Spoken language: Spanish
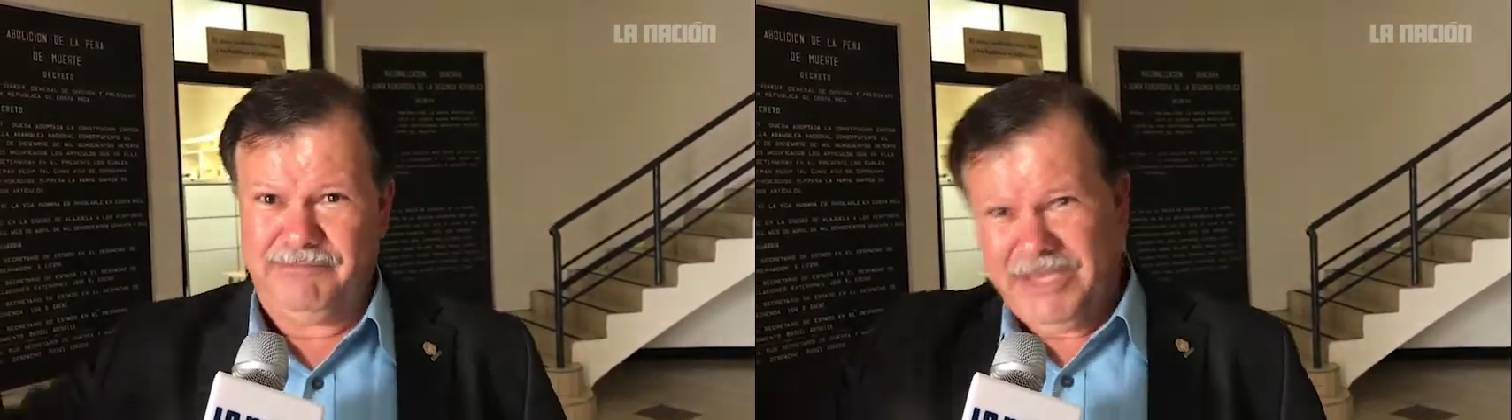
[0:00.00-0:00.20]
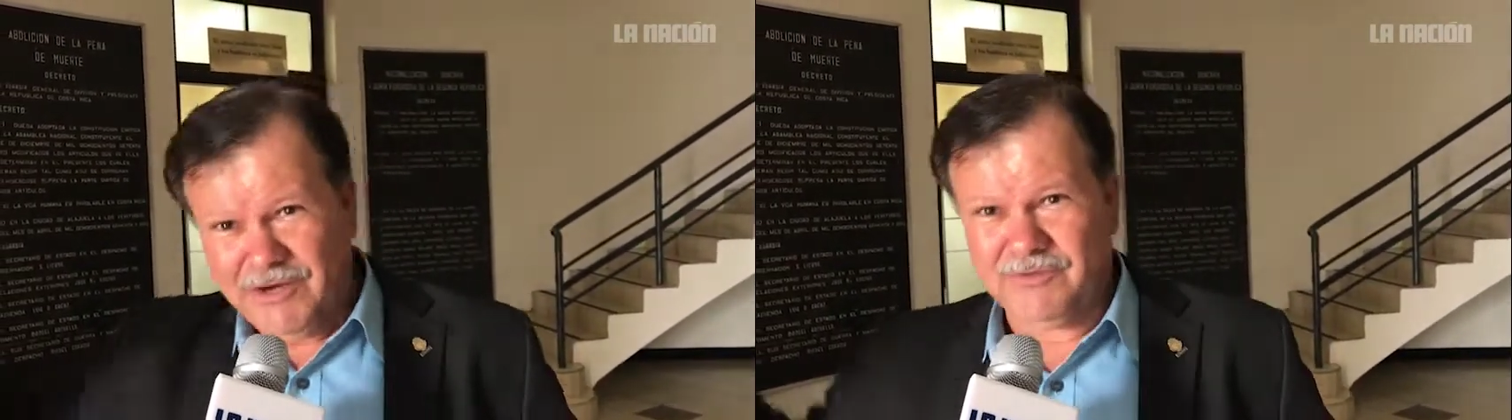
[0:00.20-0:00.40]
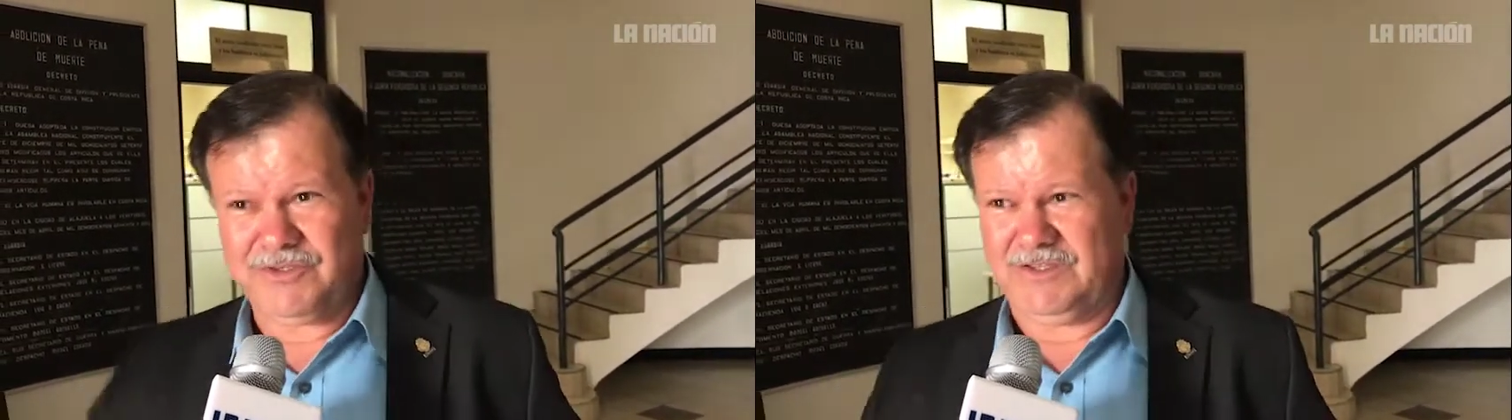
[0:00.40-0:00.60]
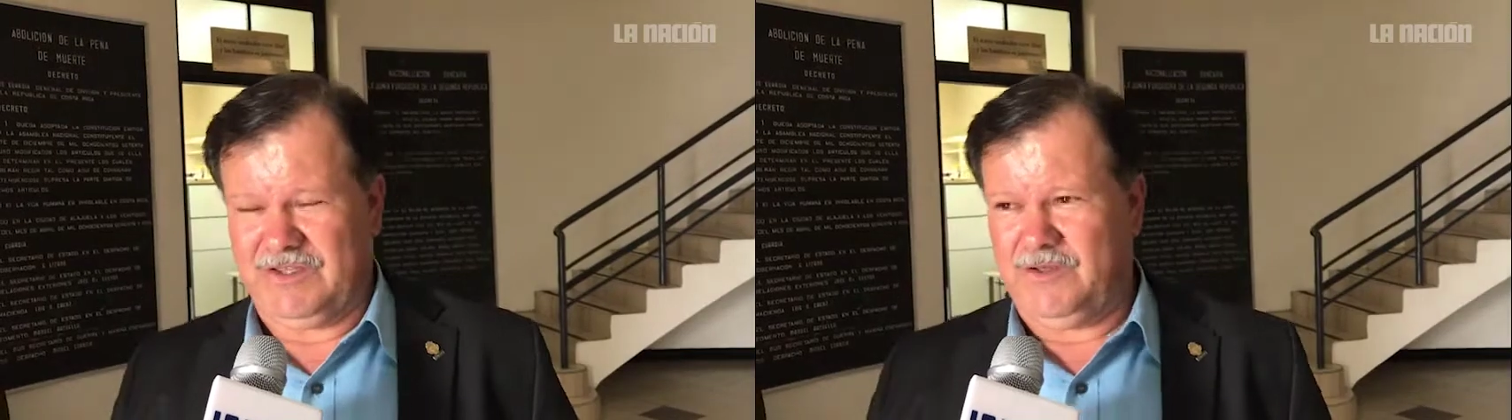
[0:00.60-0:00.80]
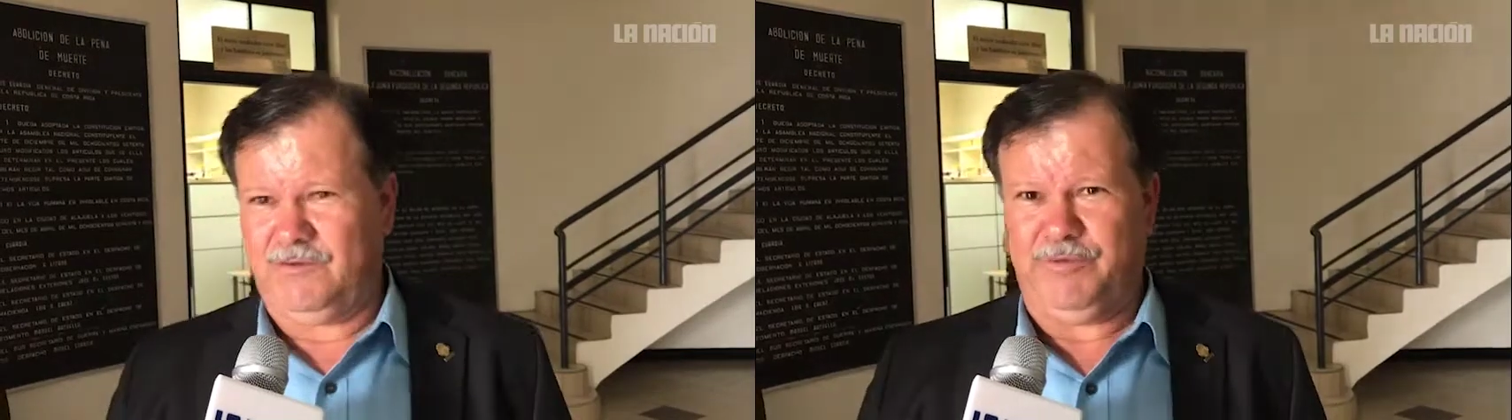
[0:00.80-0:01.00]
viejos,
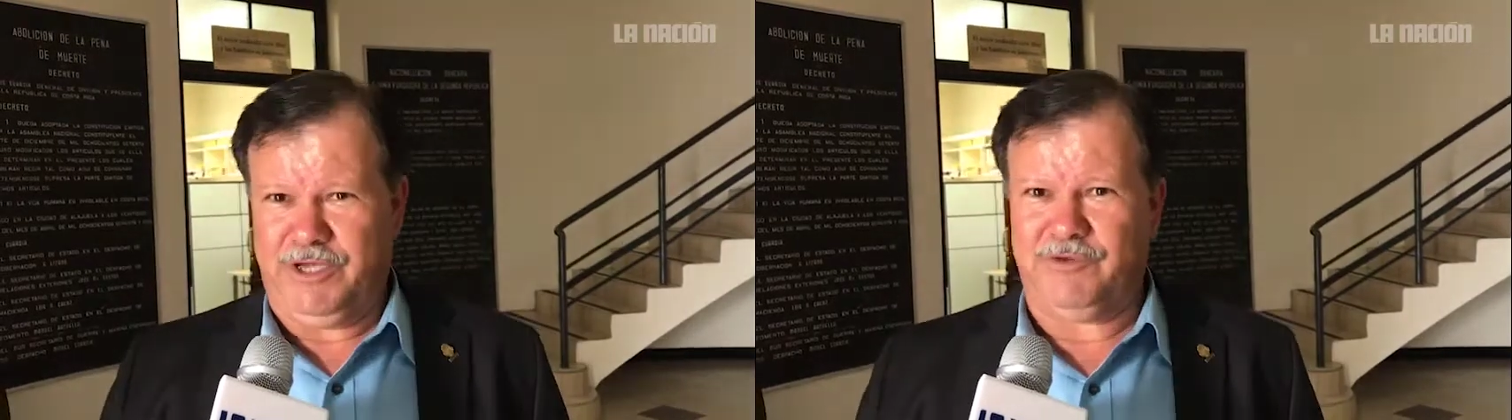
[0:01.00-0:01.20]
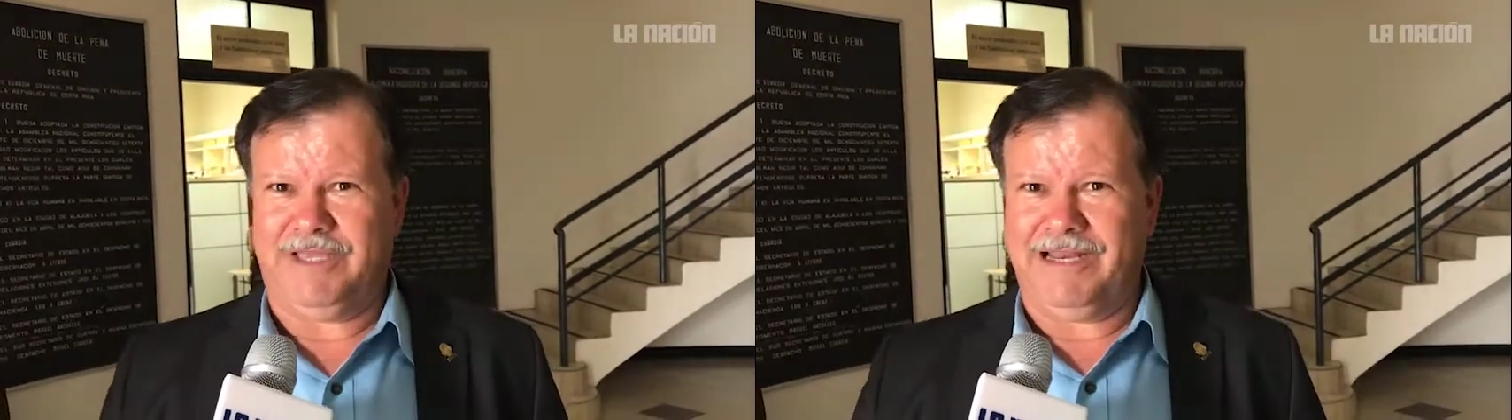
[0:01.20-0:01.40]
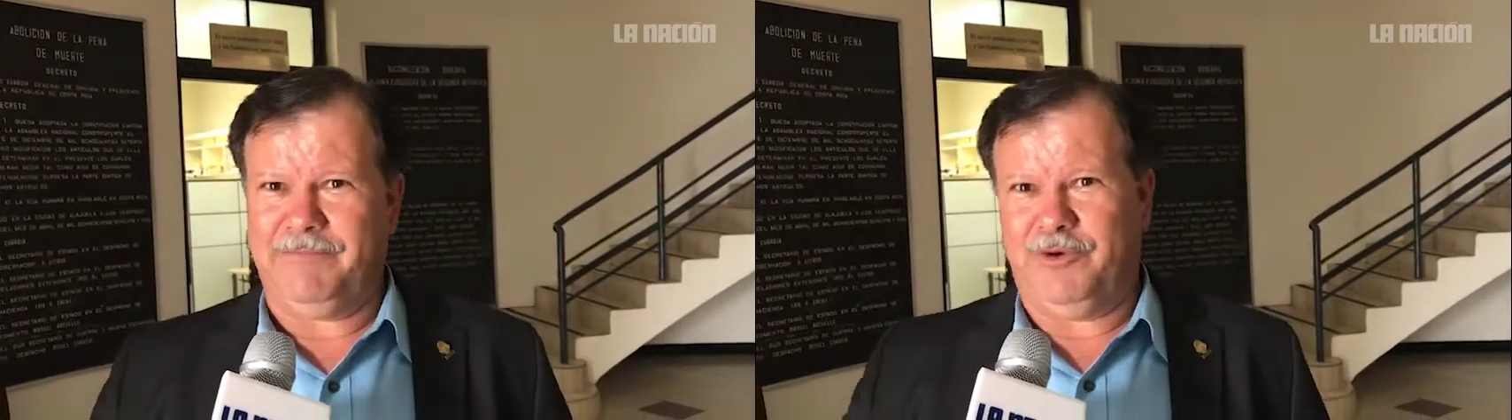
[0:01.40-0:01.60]
estados viejos de la,